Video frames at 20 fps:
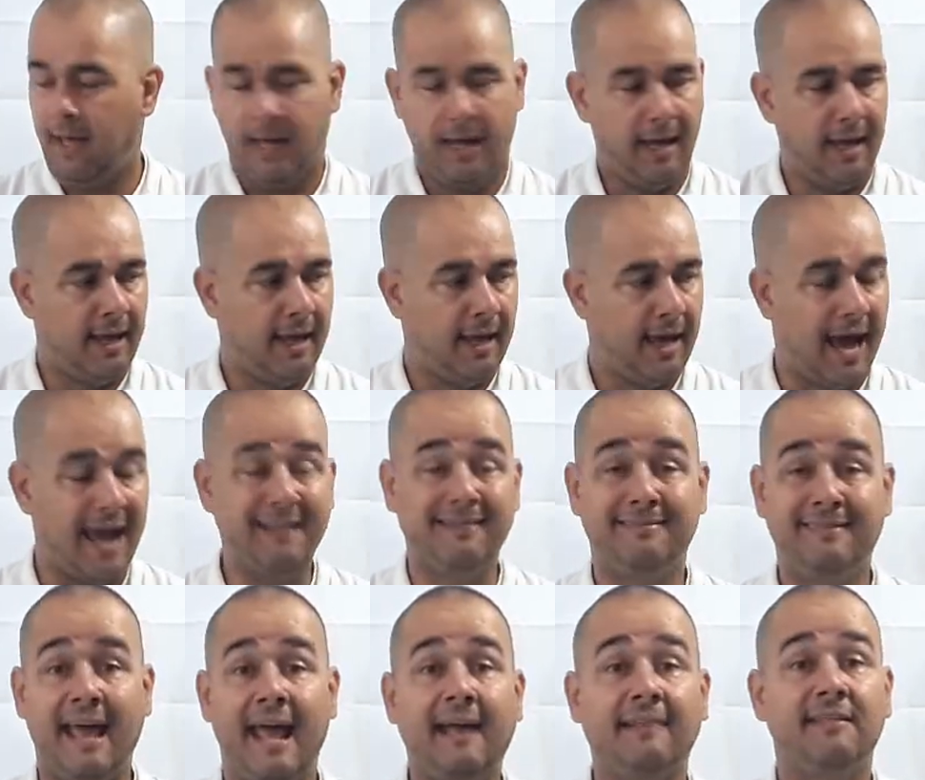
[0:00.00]
é, a
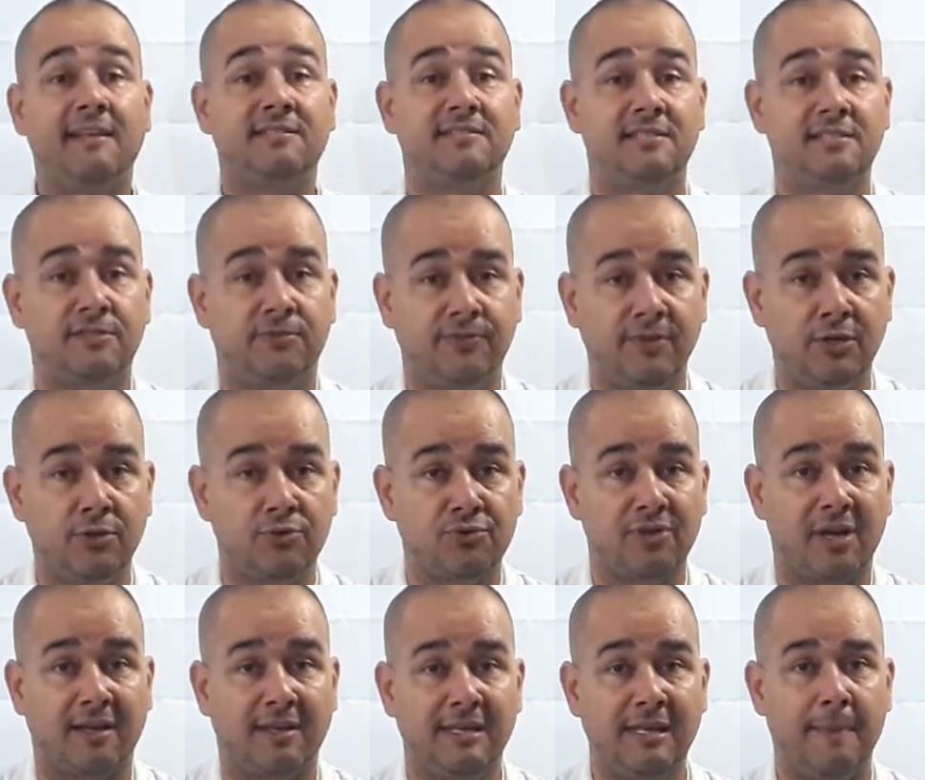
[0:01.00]
ideia desses vídeos
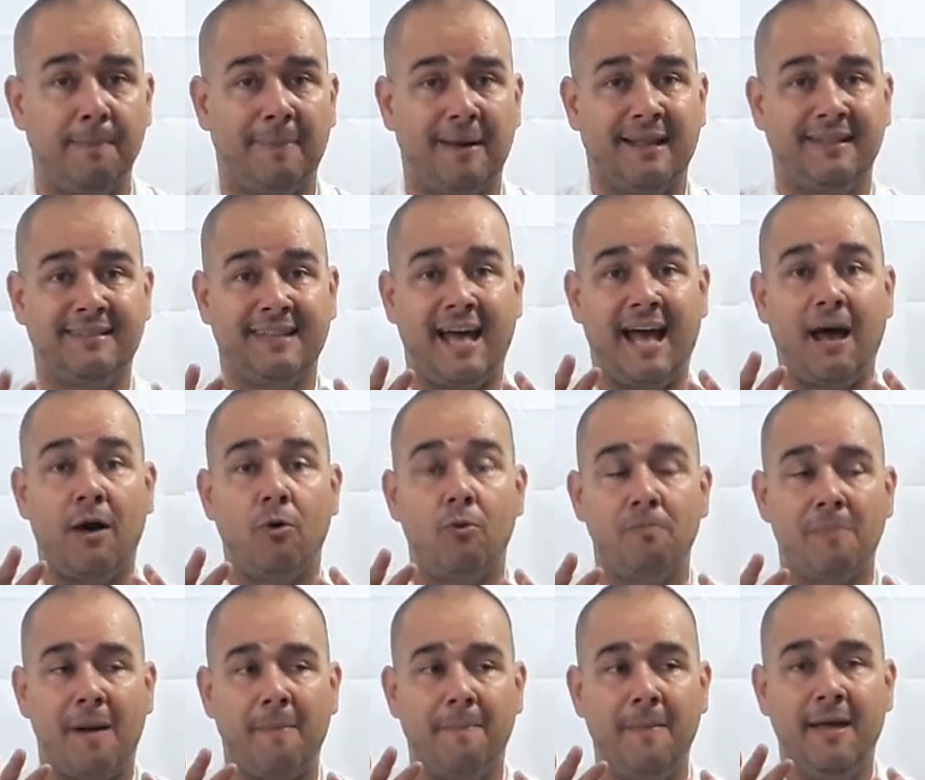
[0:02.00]
aqui é para dar
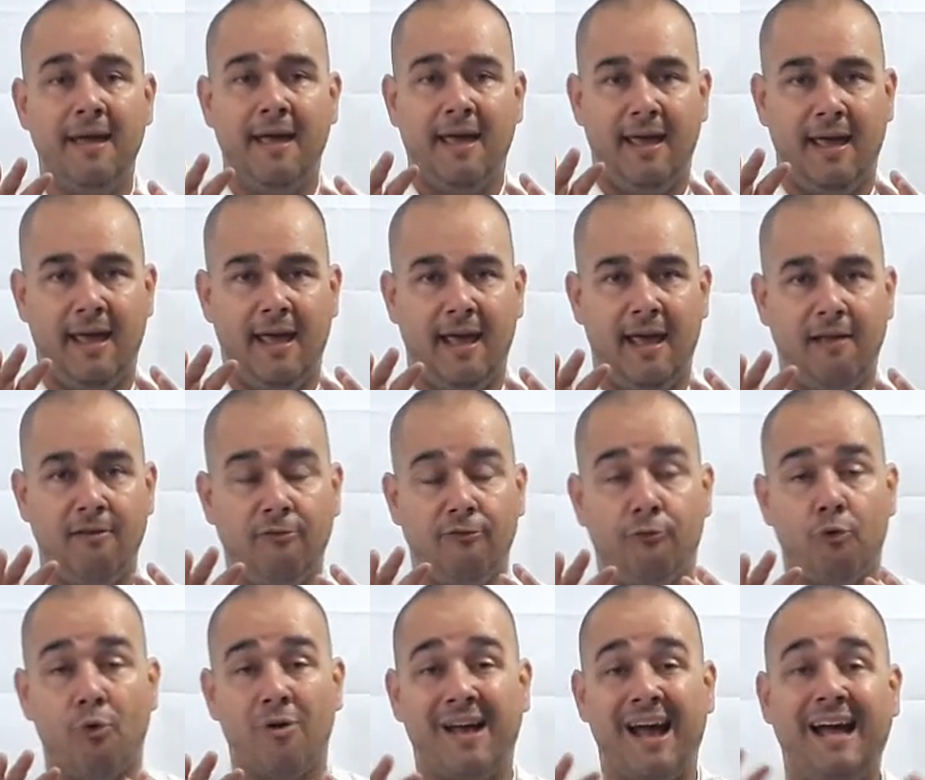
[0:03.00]
uma é,
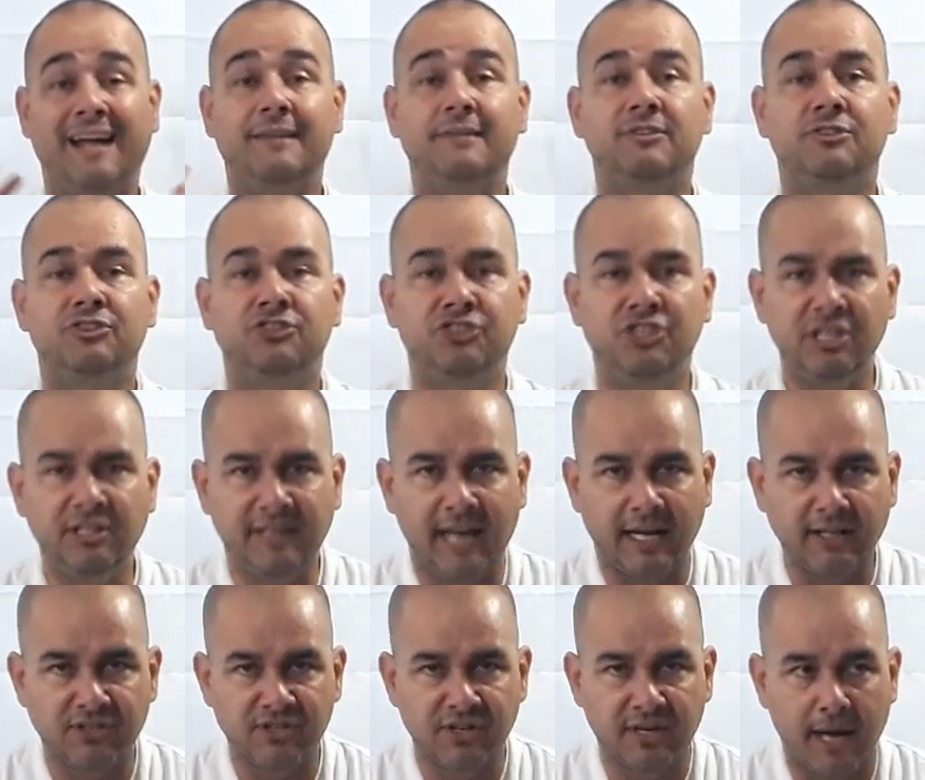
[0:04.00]
enfocar
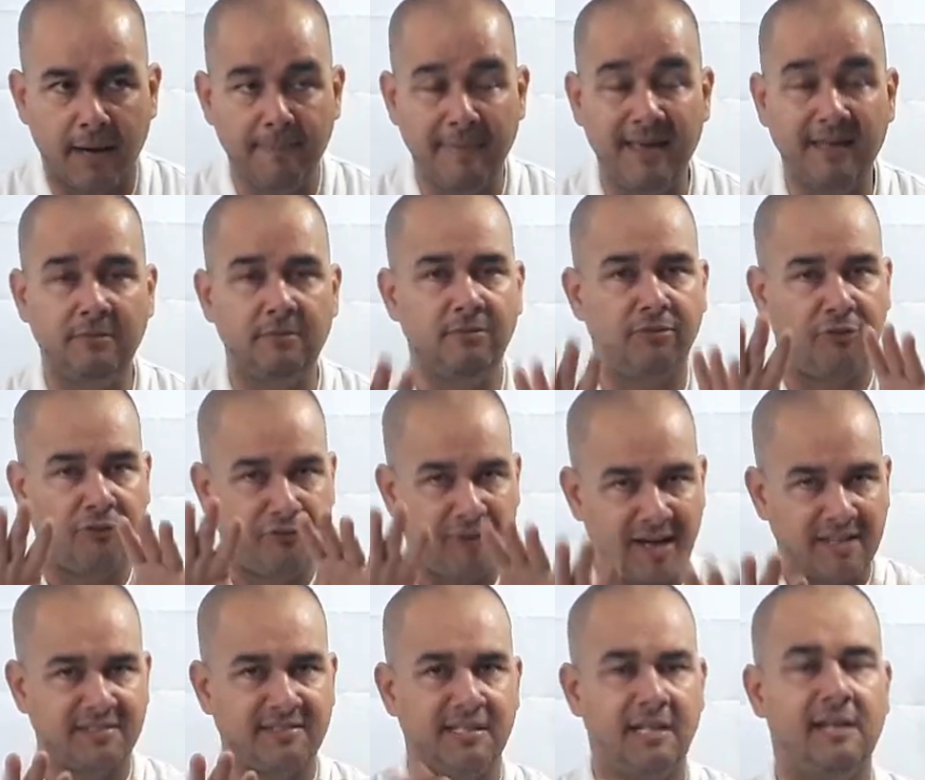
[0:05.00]
didaticamente
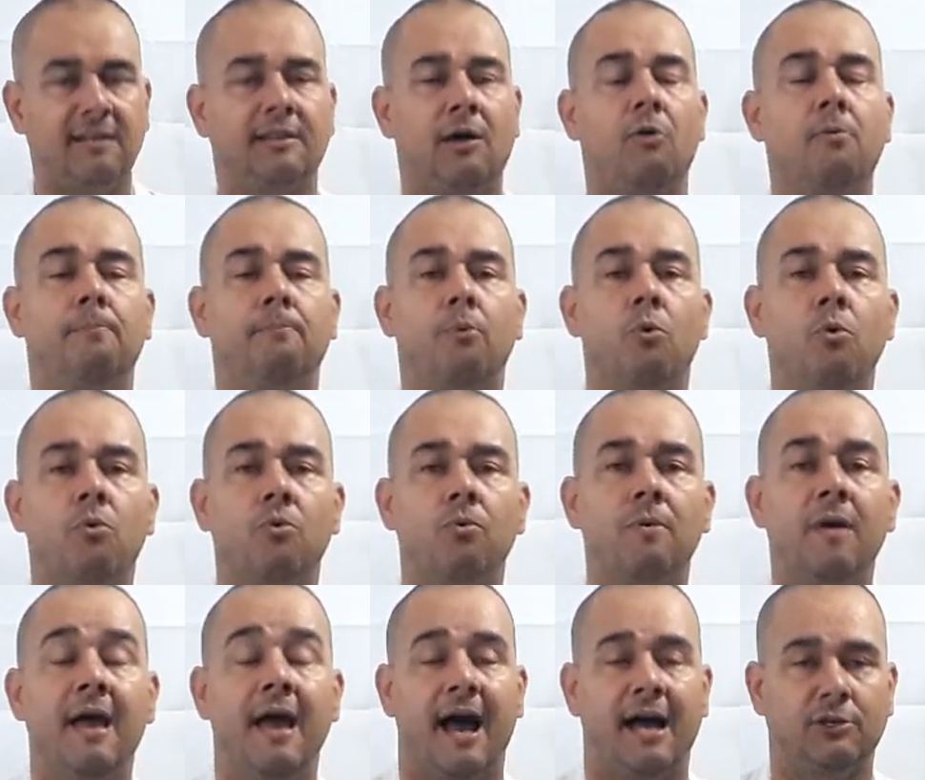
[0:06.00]
facilitar um
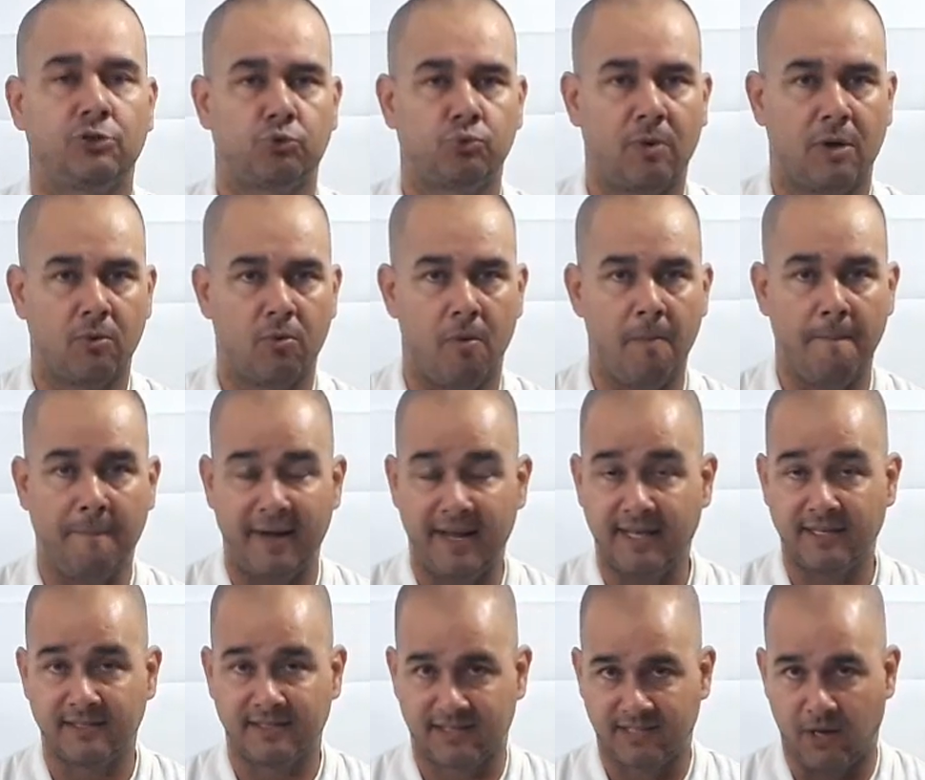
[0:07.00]
pouco a sua
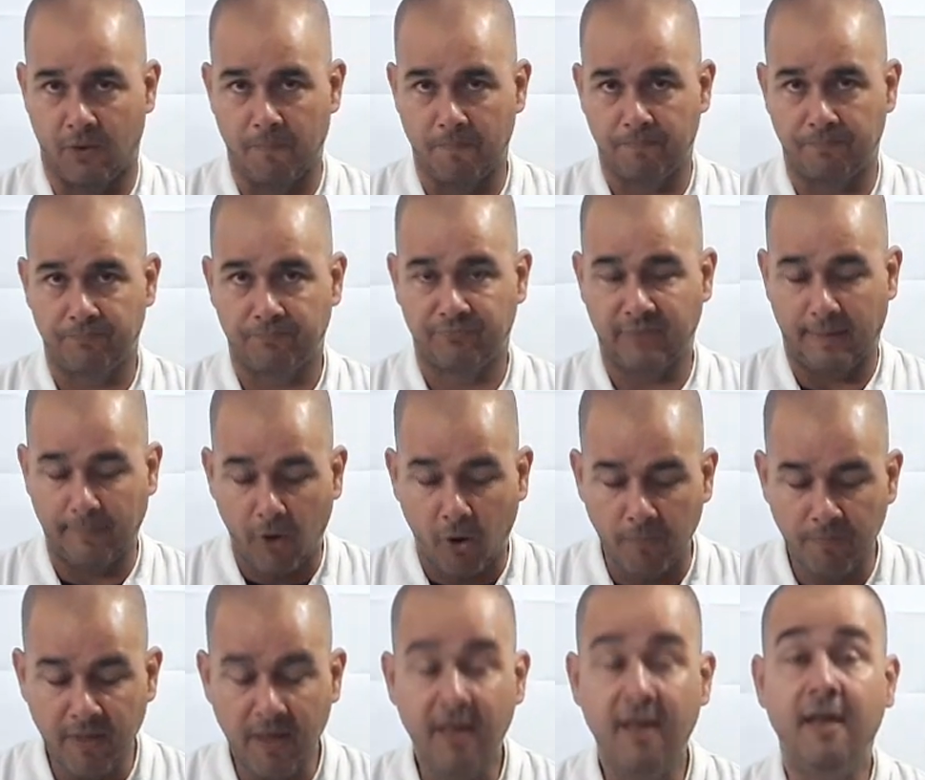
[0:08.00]
compreensão, tá
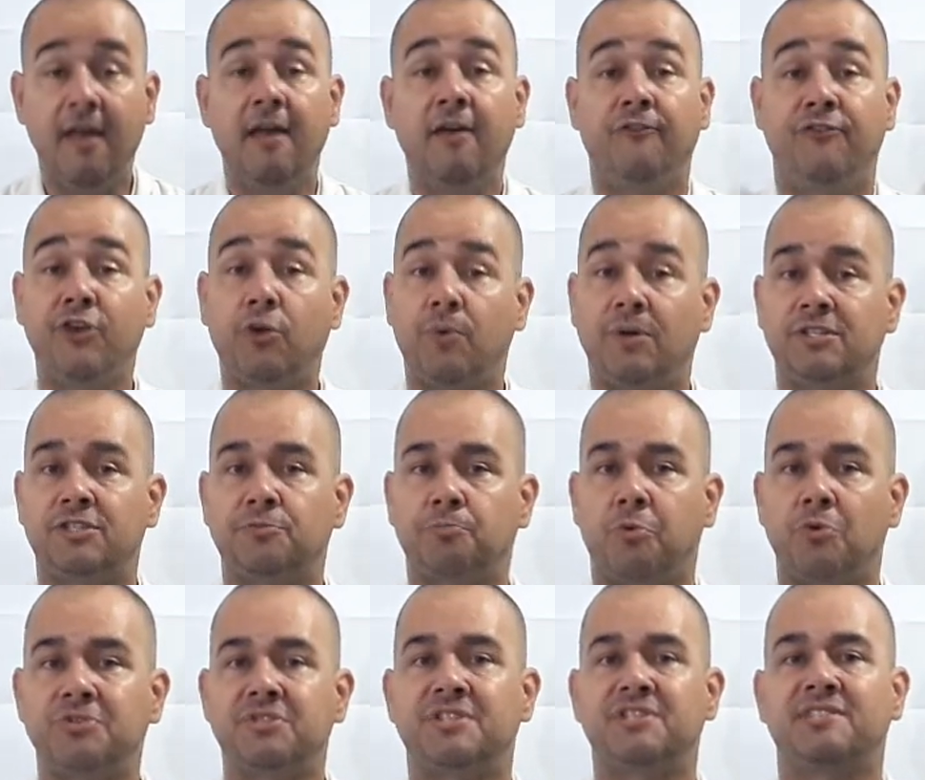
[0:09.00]
bom? Fico à
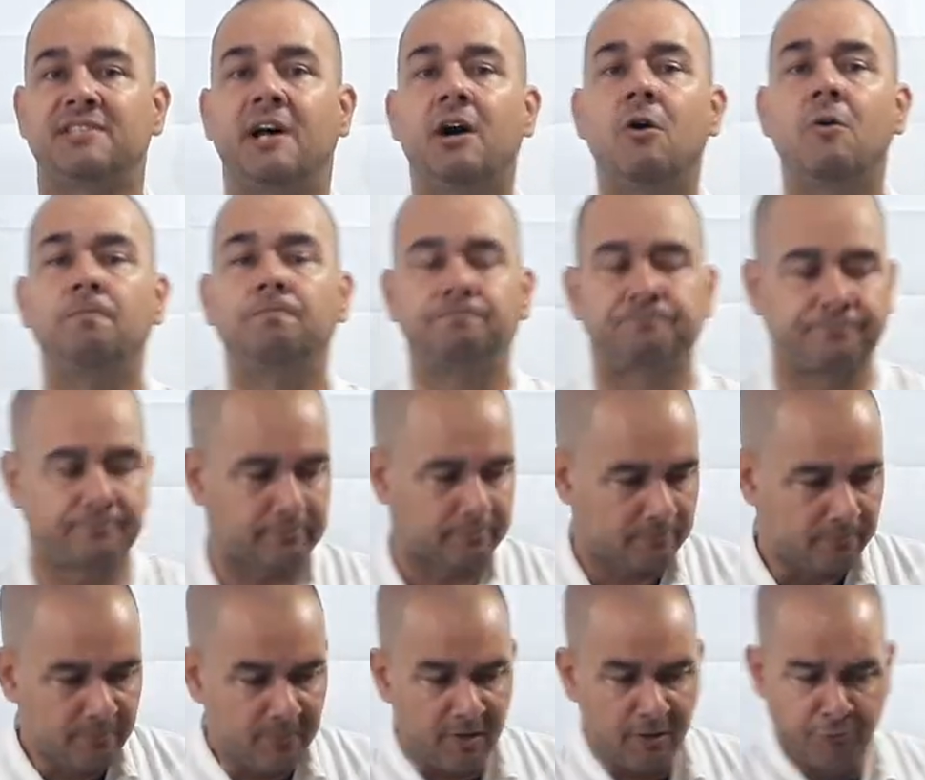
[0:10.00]
disposição,
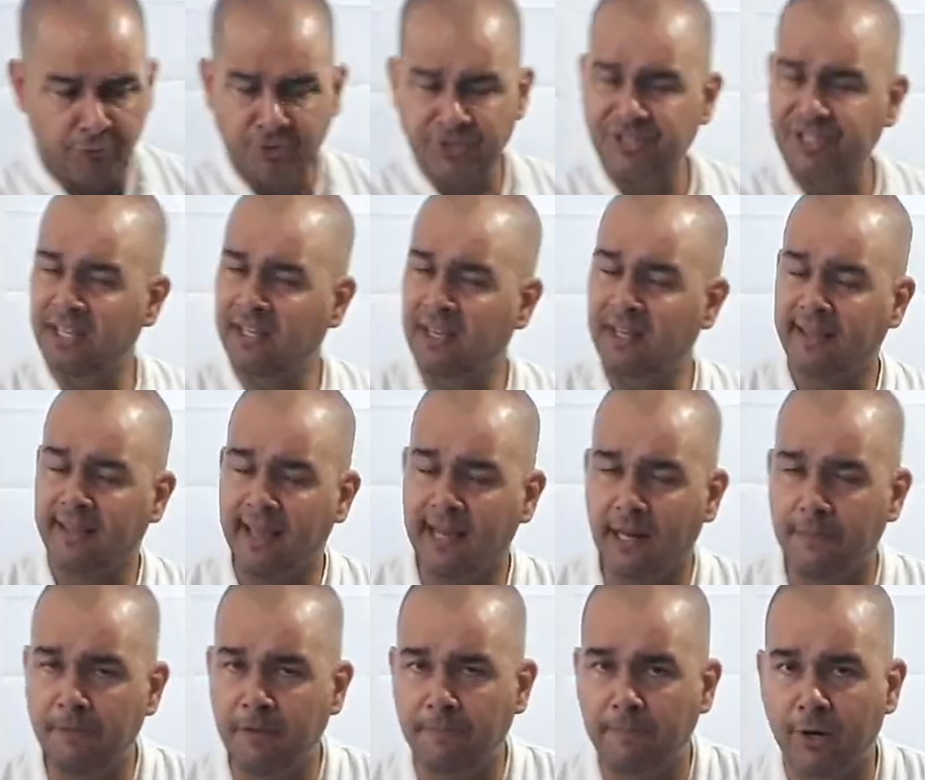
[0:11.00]
você que
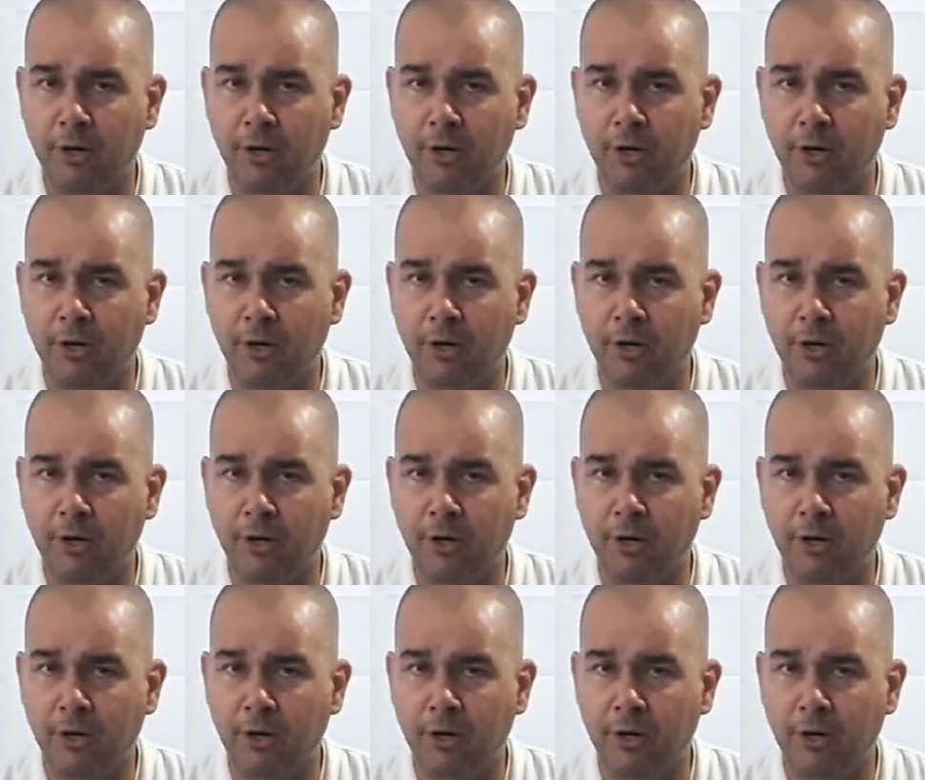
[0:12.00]
queira me